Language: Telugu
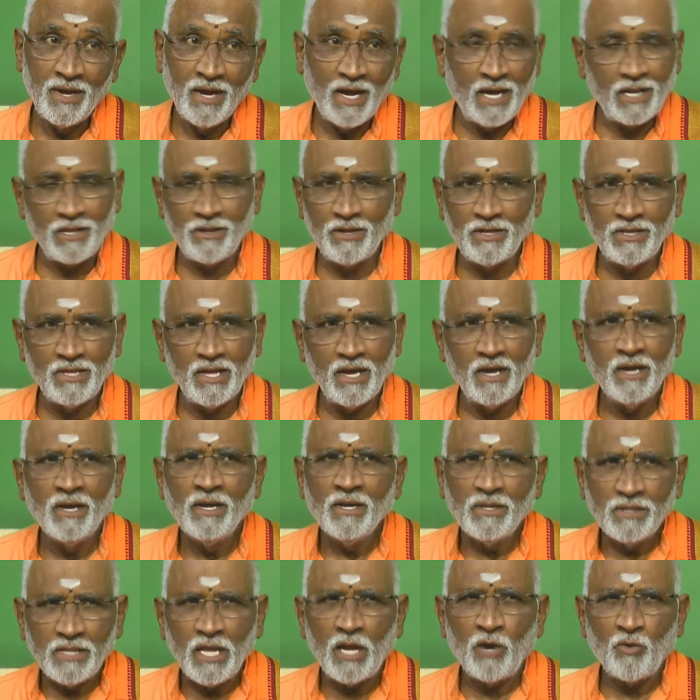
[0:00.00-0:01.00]
అర్థమైందా
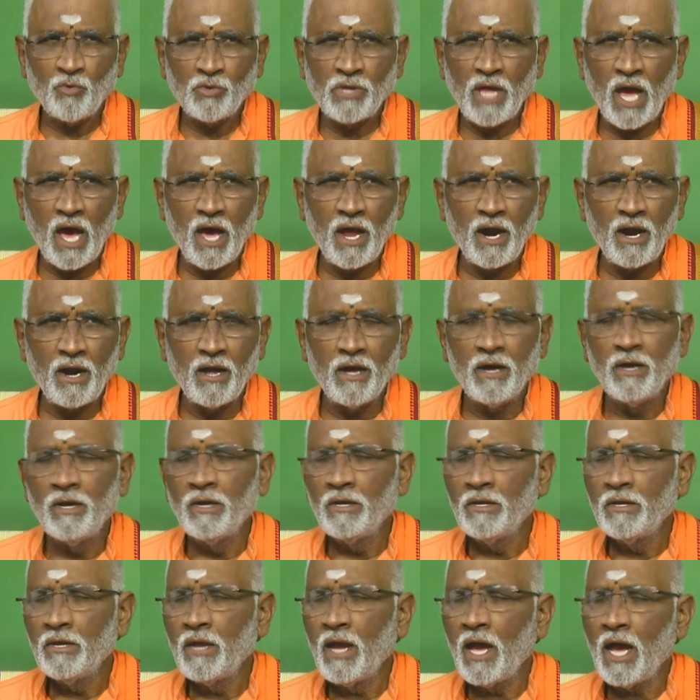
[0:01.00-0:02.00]
దానికి ఉదాహరణ
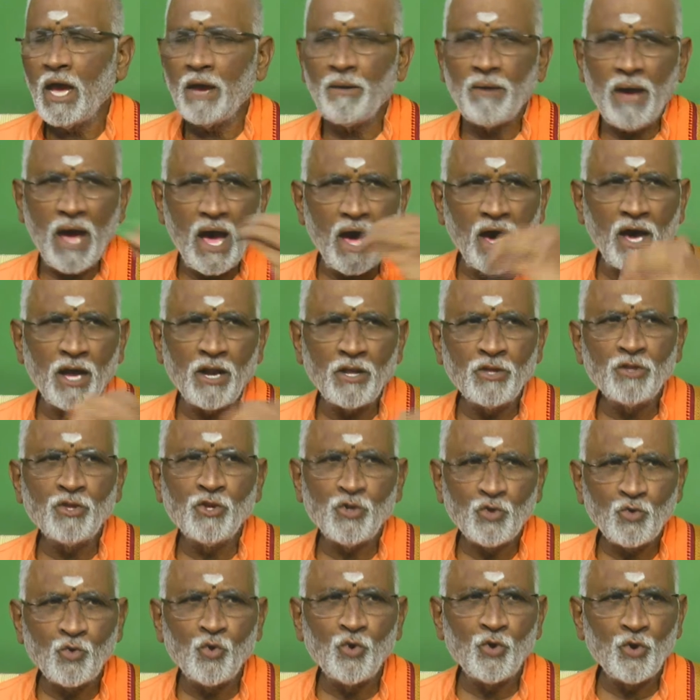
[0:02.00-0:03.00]
ఆ ఆహారం
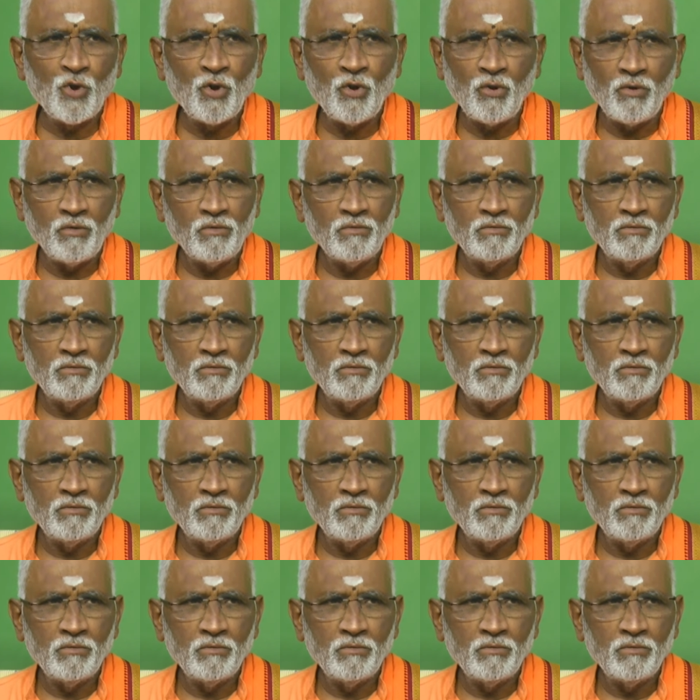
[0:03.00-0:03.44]
తీసుకుంటున్నావు